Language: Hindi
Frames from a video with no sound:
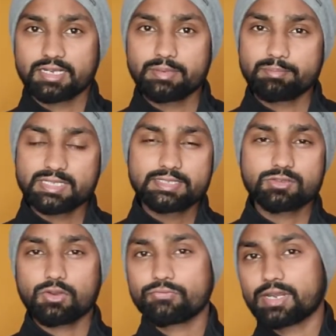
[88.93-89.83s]
अगले
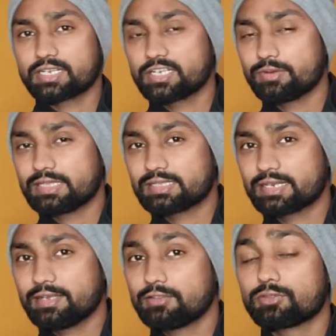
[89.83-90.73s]
मिथ्स और फैक्ट की बात
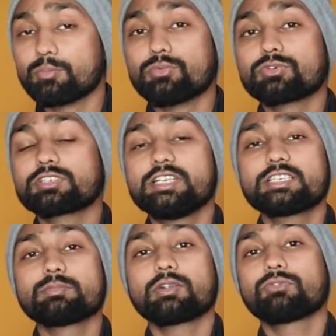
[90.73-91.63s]
करें तो
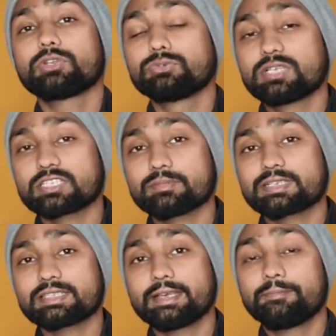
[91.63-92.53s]
मोस्टली स्मार्टफोन यूज़र
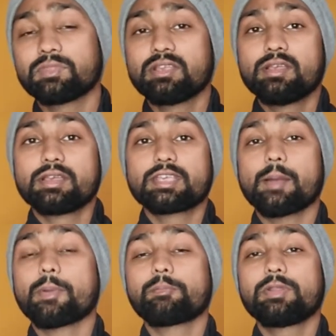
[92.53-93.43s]
समझते हैं
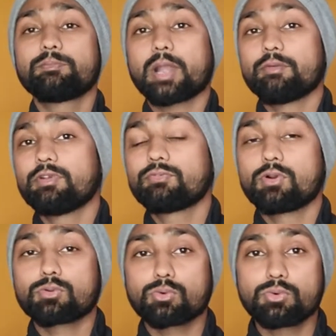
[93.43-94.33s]
कि आप अपनी प्राइवेट
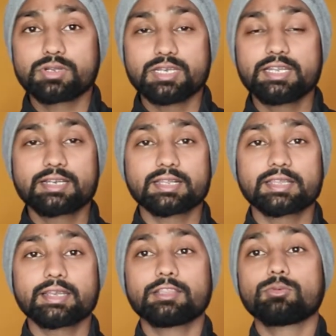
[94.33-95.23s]
फ़ोटो को डिलीट कर
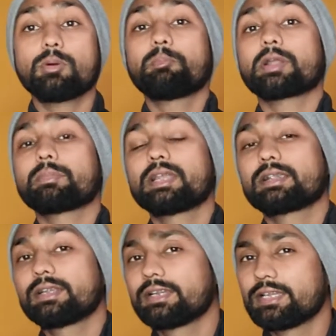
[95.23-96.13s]
देंगे तो वो
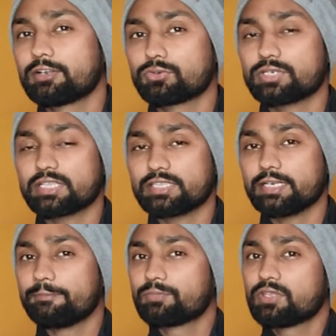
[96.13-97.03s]
परमानेंटली डिलीट हो
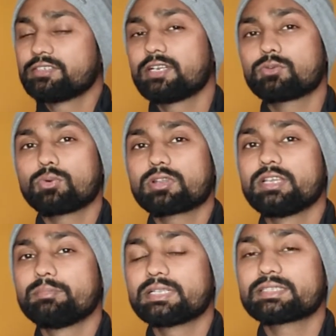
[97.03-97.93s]
जाती है ये
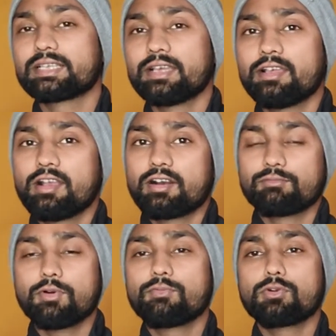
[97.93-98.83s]
टोटली मिथ्स है
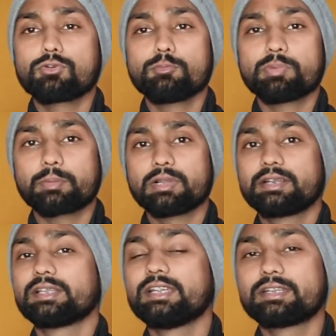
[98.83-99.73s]
वो फ़ोटो
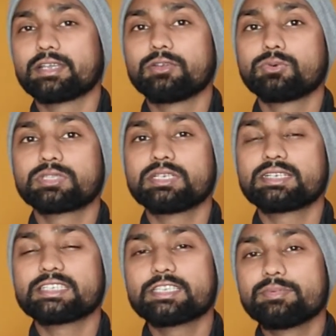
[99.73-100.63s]
परमानेंट डिलीट नहीं होती
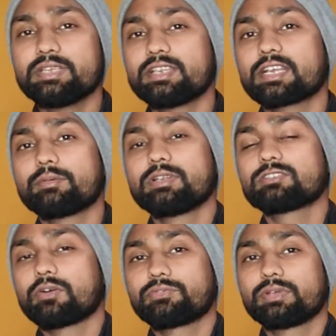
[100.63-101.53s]
किसी भी
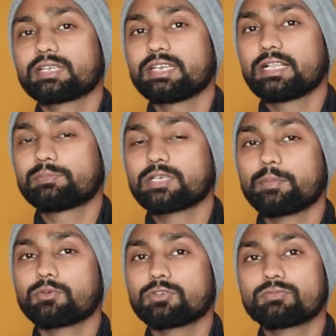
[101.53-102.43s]
रिकवरी सॉफ्टवेयर की हेल्प
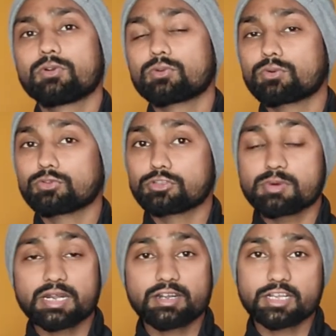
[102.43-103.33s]
से आप उस फ़ोटो को
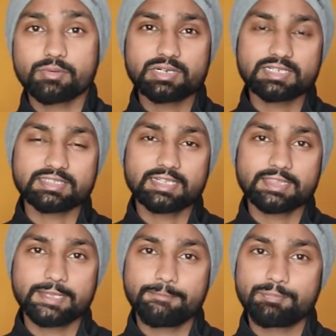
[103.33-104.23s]
दोबारा रिकवर कर
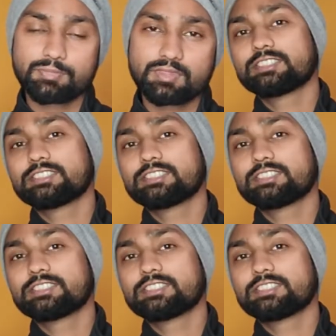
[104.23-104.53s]
सकते हैं